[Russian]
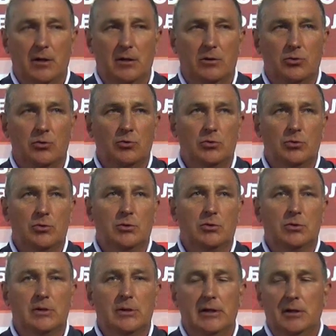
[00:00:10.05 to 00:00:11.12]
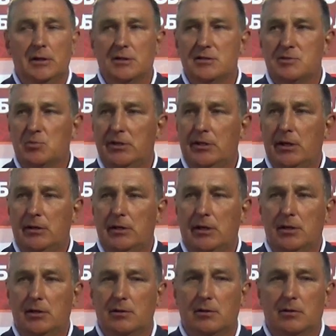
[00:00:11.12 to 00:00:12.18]
Но, несмотря
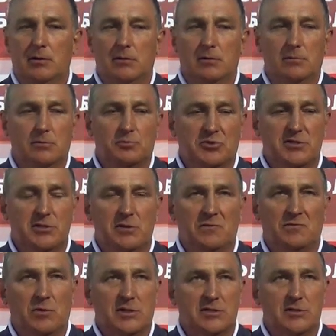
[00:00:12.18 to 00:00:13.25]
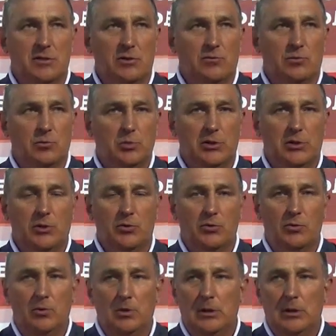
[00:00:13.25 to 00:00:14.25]
на это, позитивно оцениваем игру.